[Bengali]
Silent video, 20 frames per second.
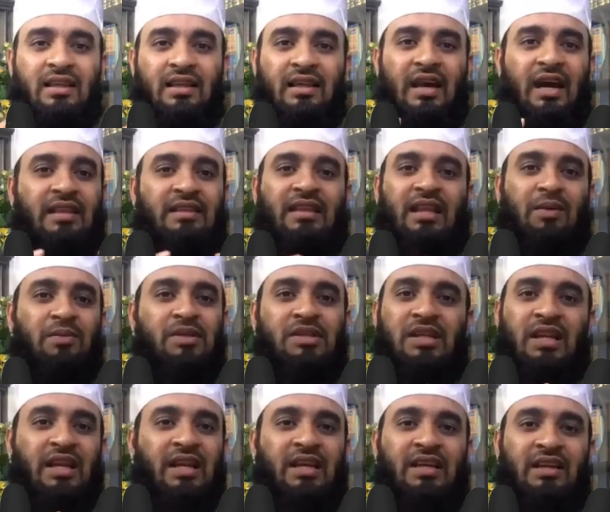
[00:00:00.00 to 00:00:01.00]
খাদ না
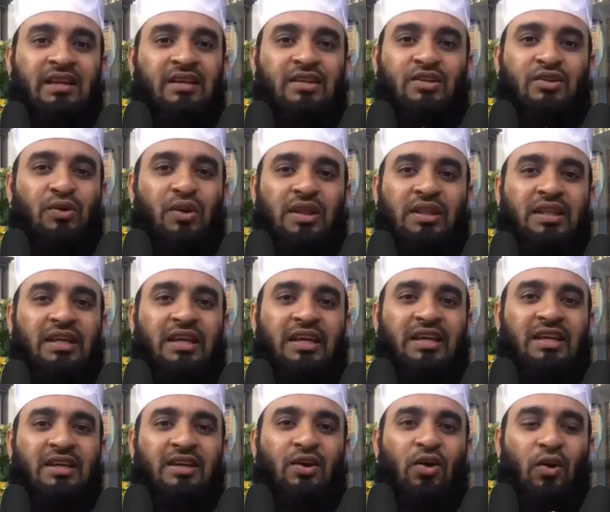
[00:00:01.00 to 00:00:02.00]
মিশালে সোনা দিয়ে
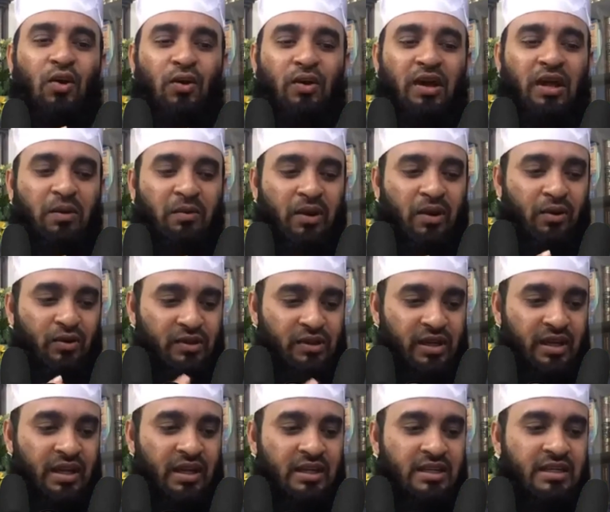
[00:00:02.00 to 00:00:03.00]
অলঙ্কার বানানো
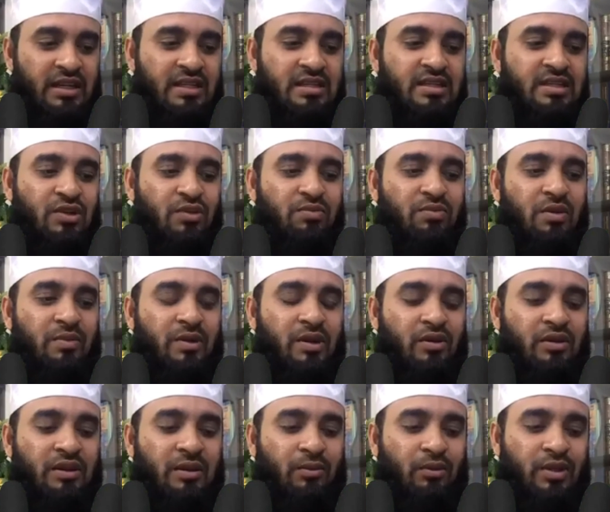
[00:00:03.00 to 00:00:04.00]
যায় না টেস্ট বেবির
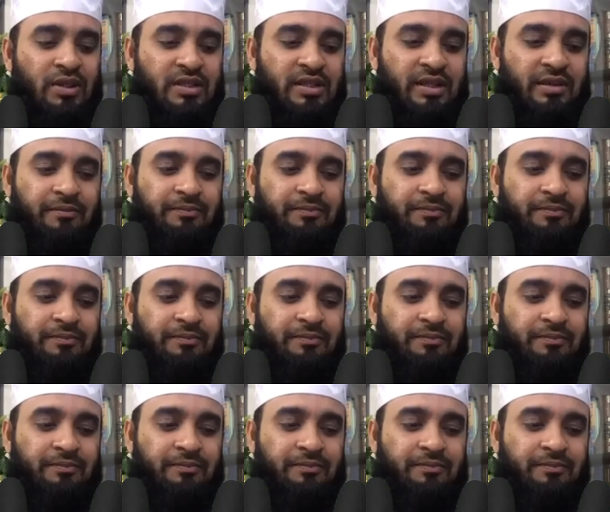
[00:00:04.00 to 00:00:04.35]
কথা বলেছেন